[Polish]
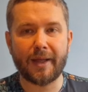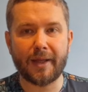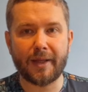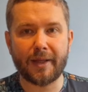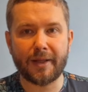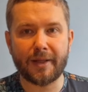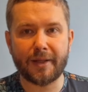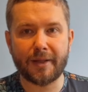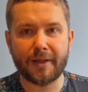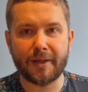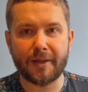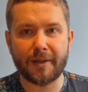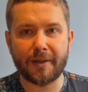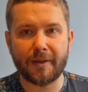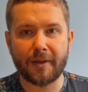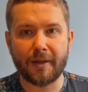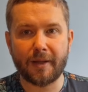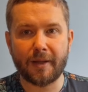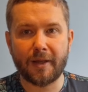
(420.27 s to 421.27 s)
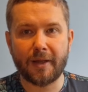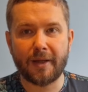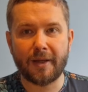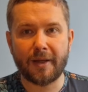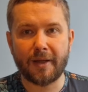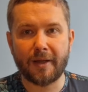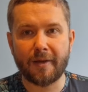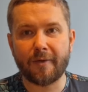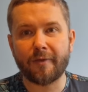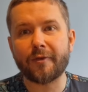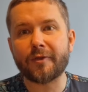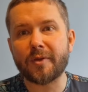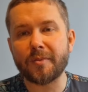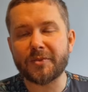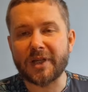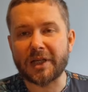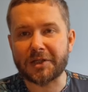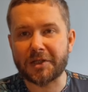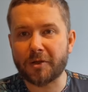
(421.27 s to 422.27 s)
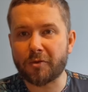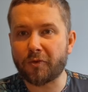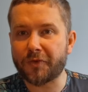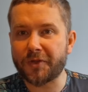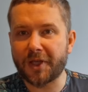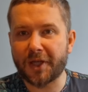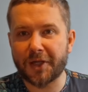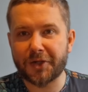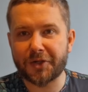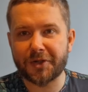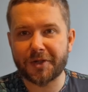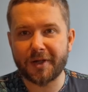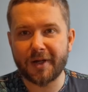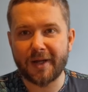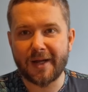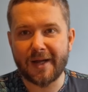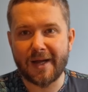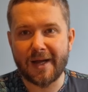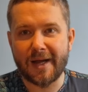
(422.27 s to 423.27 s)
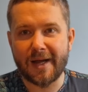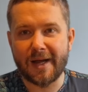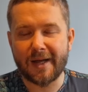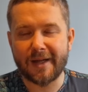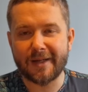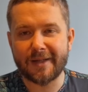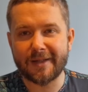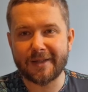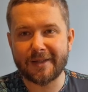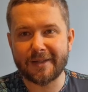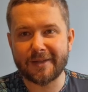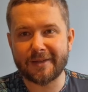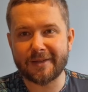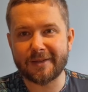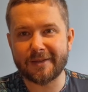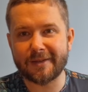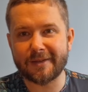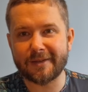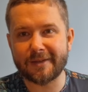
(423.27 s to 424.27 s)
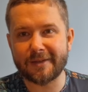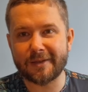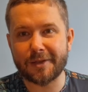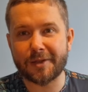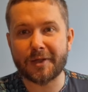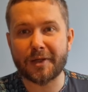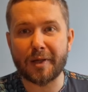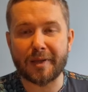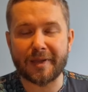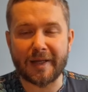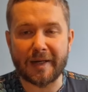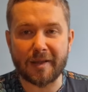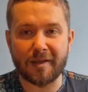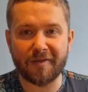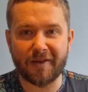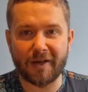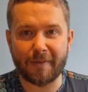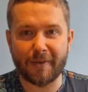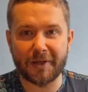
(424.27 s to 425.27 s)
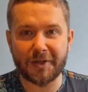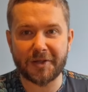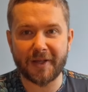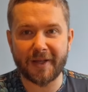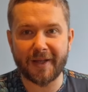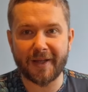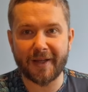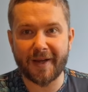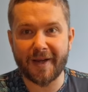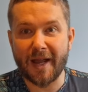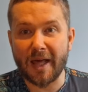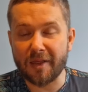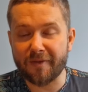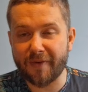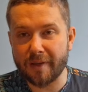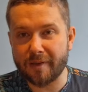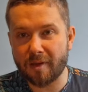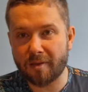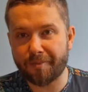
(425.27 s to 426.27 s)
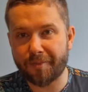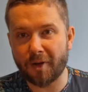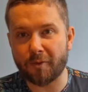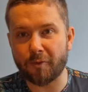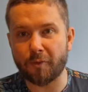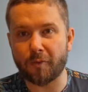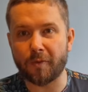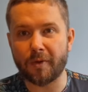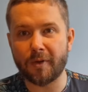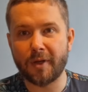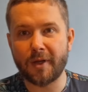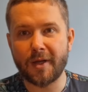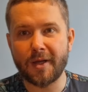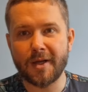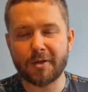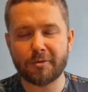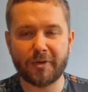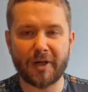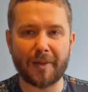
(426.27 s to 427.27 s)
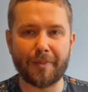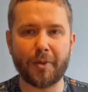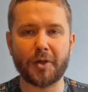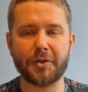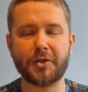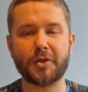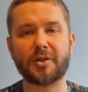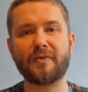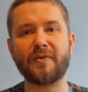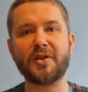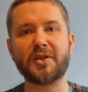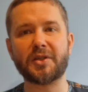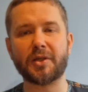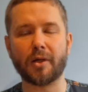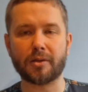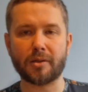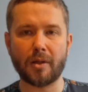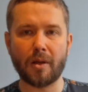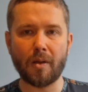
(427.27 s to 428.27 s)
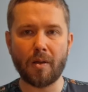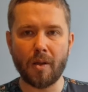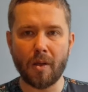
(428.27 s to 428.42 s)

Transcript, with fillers: E, w tym czasie również skrystalizowała się nazwa zespołu, która pochodzi oczywiście od